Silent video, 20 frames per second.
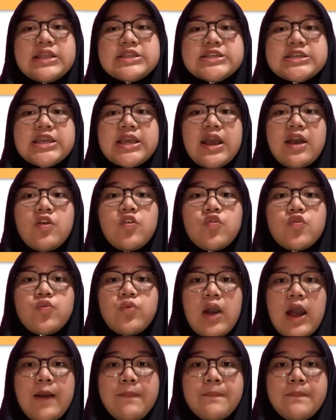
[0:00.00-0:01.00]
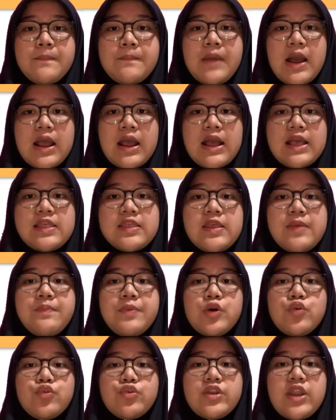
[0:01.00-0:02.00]
jika suap, maka si
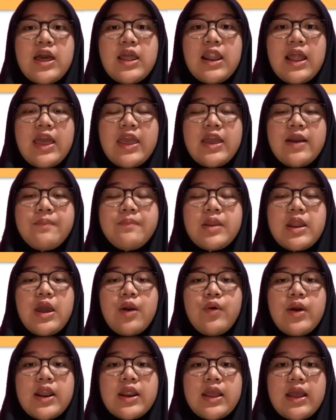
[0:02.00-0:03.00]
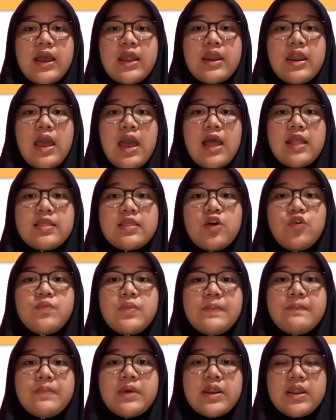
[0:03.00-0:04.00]
penggunalah yang menawarkan atau
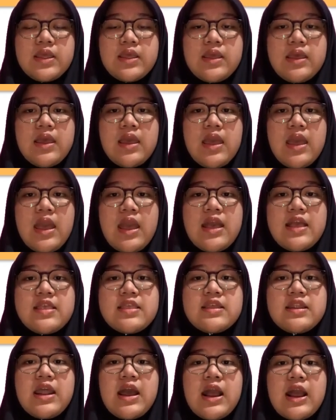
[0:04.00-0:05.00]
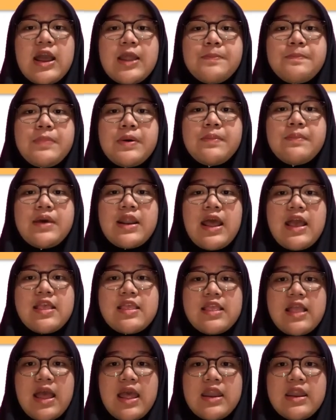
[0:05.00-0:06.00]
memberi, sedangkan
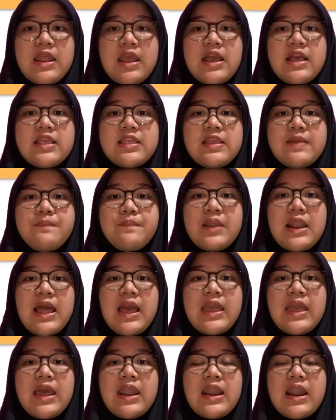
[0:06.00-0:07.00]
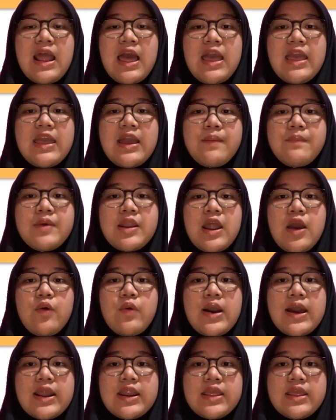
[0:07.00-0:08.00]
pemerasan si pelayanlah yang
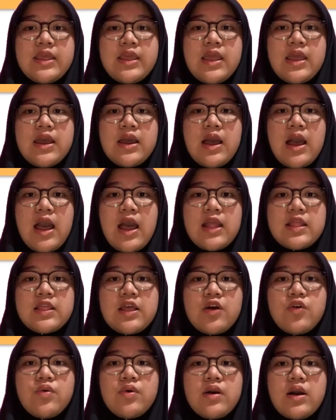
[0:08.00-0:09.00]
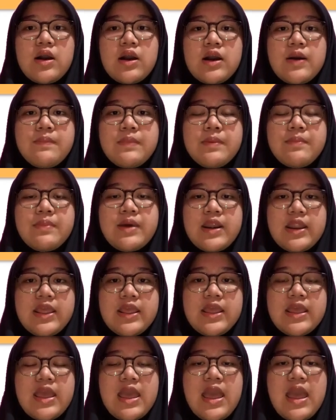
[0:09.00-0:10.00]
menawari atau e,
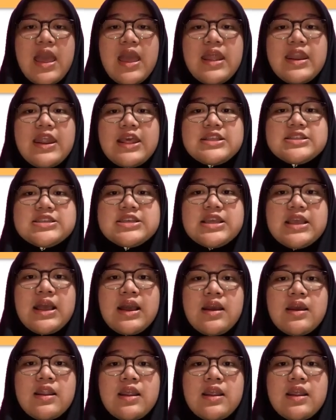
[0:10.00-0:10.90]
memberi. Dan jika